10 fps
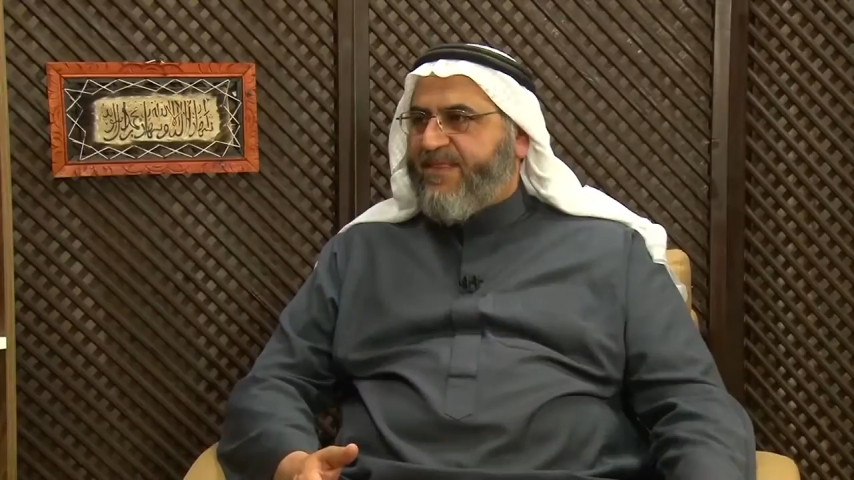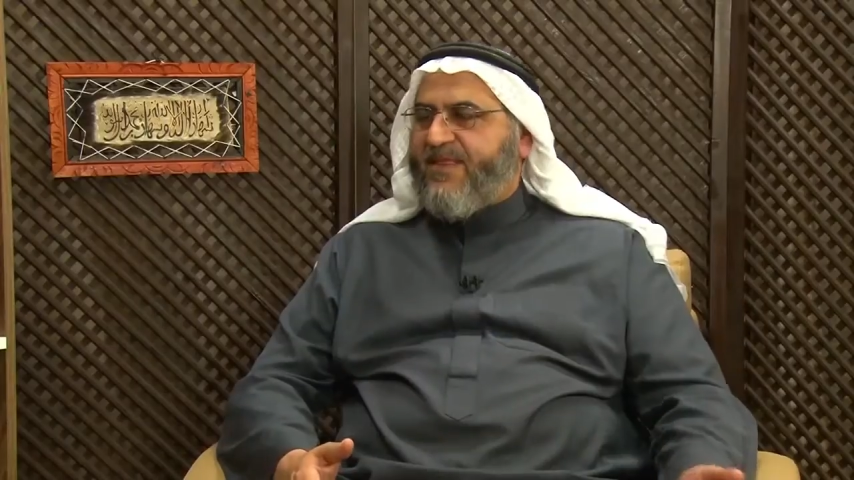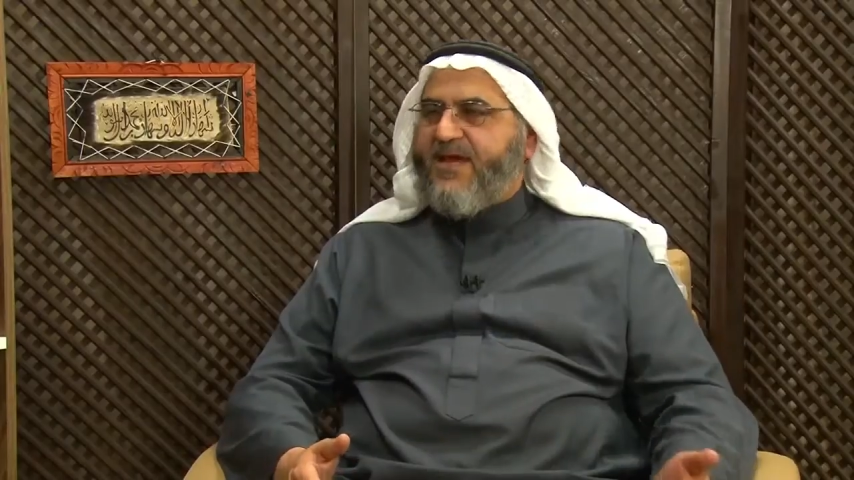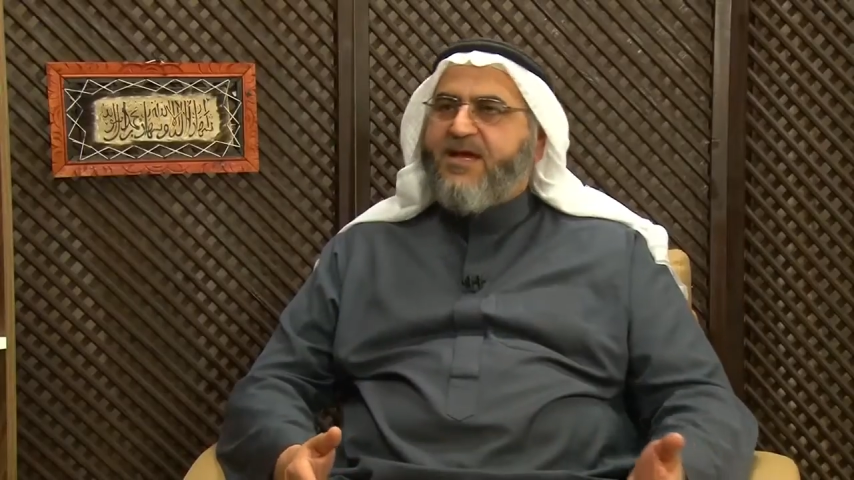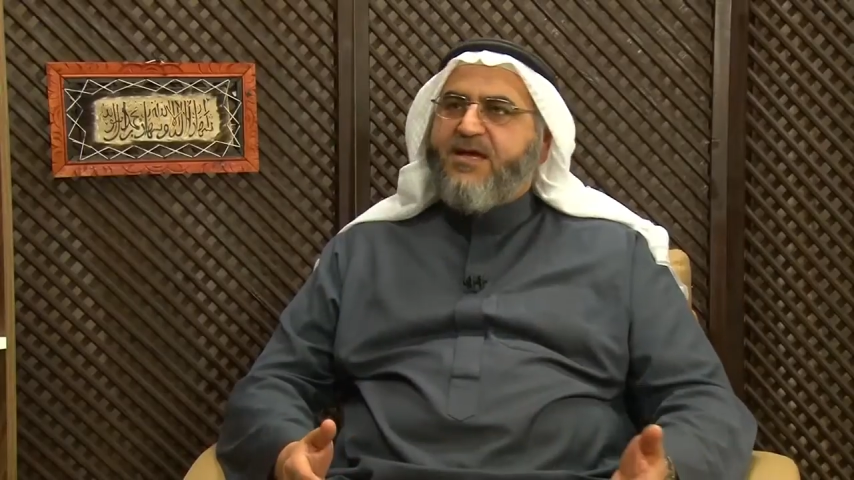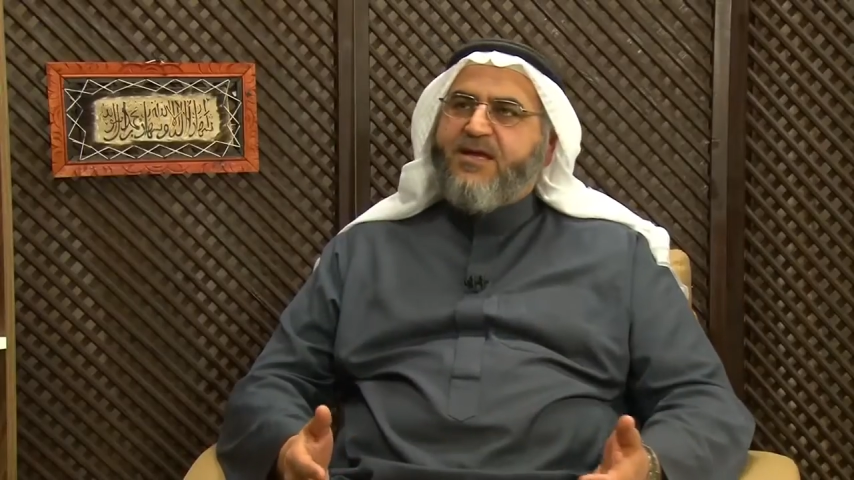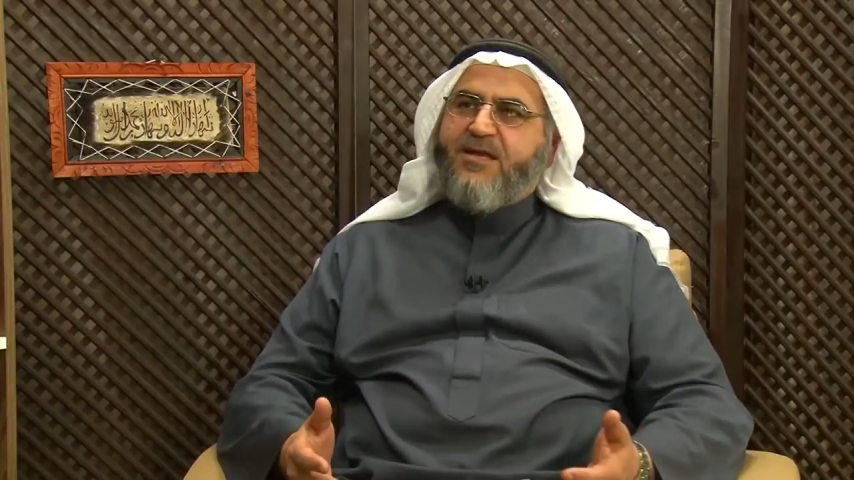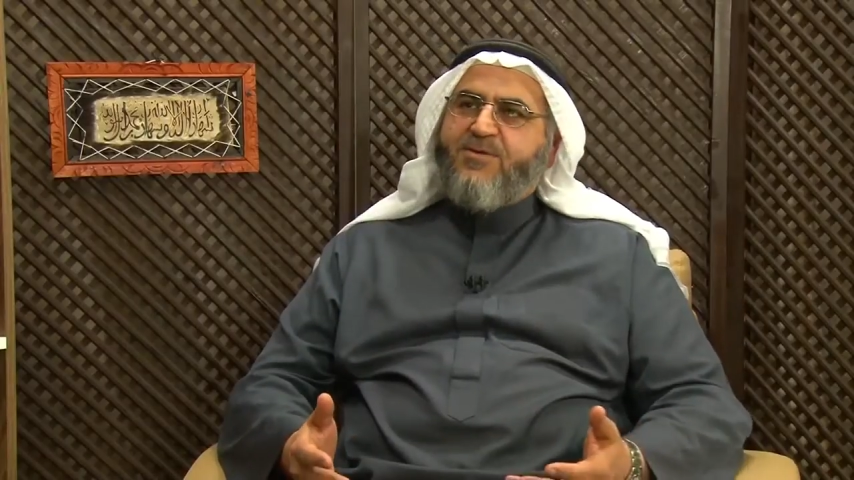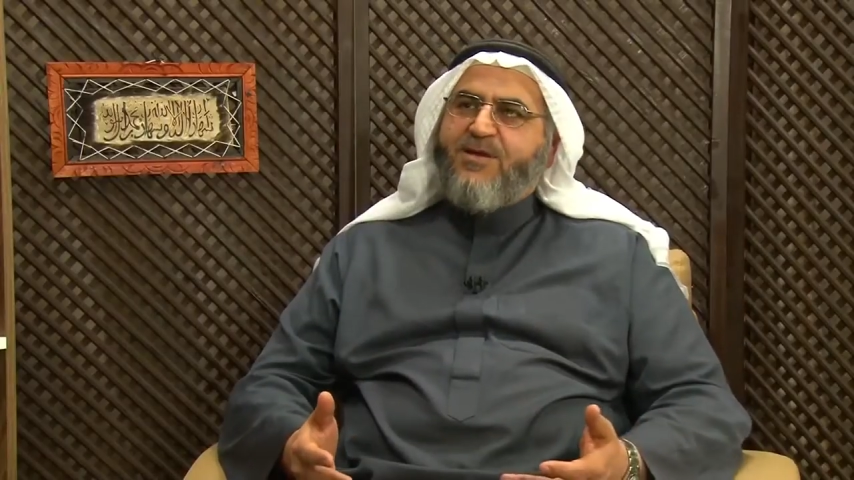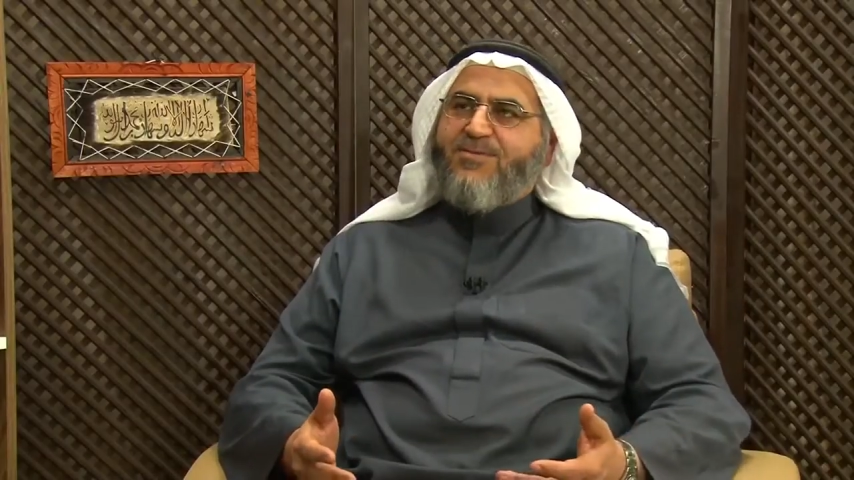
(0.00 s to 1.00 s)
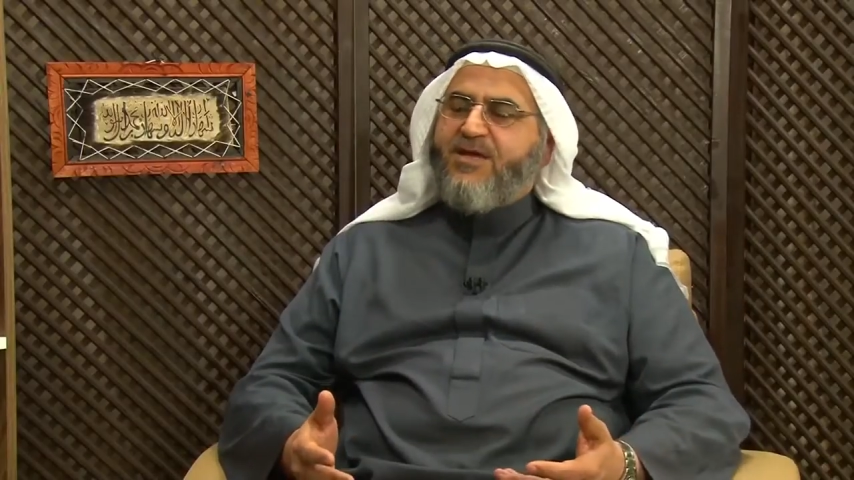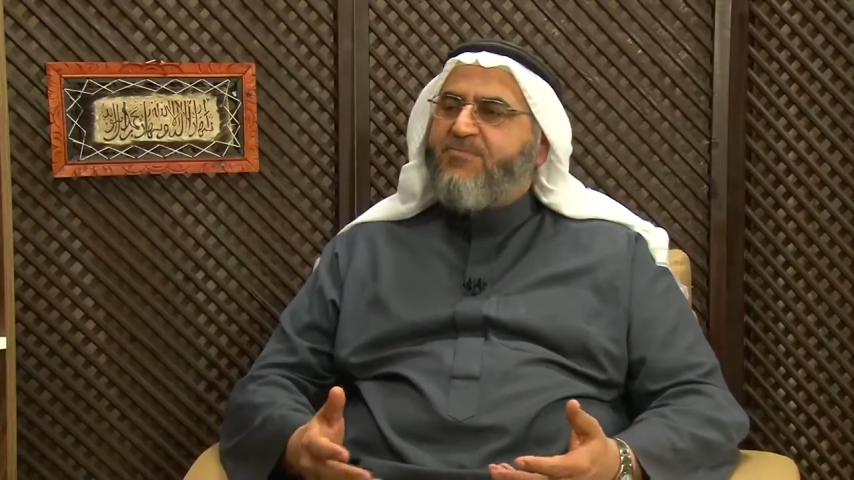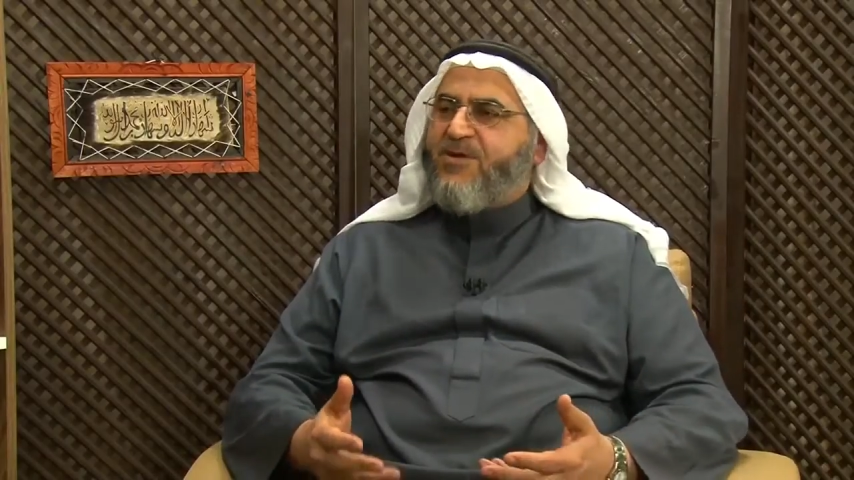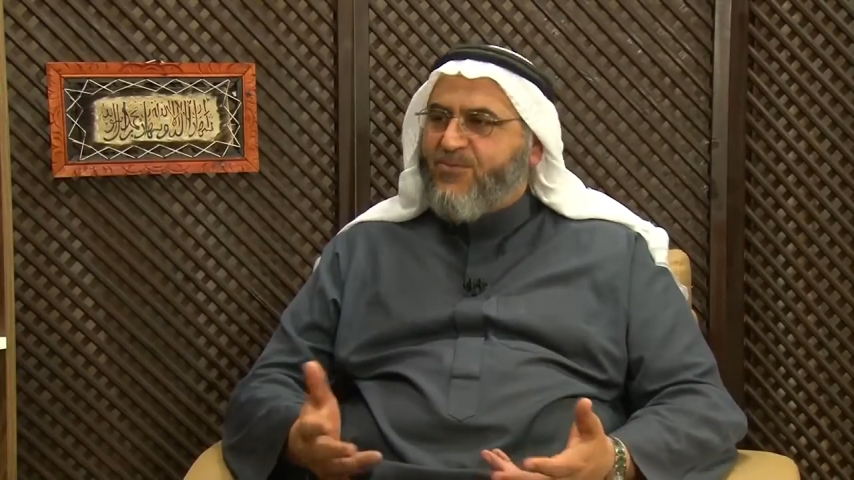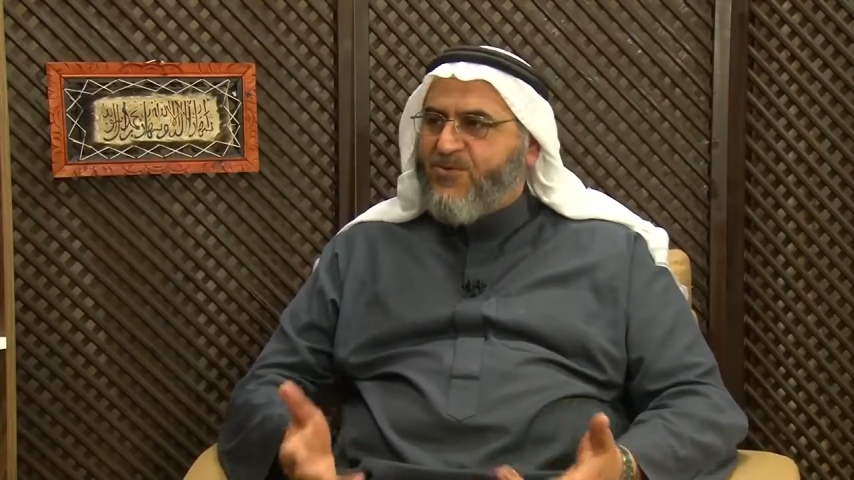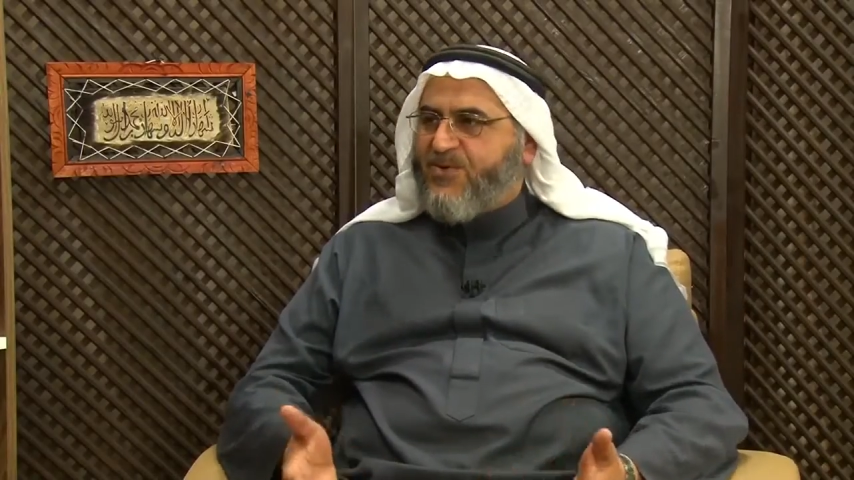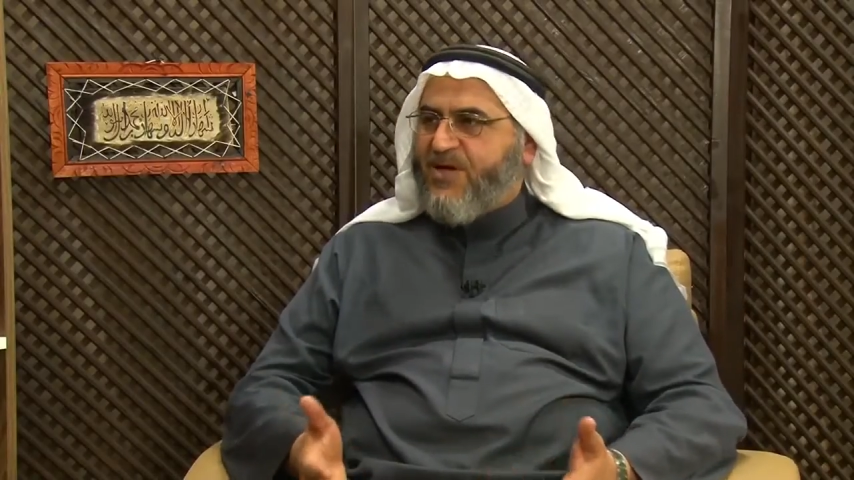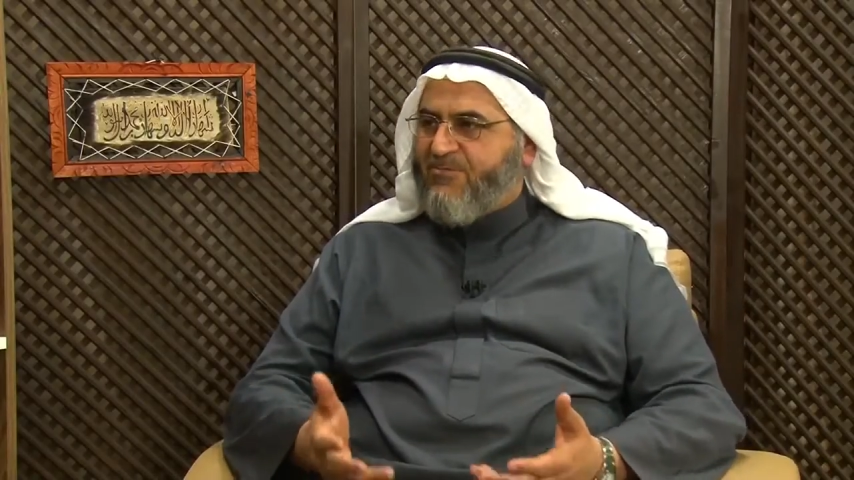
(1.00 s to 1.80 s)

لكن أنا بهمني المضمون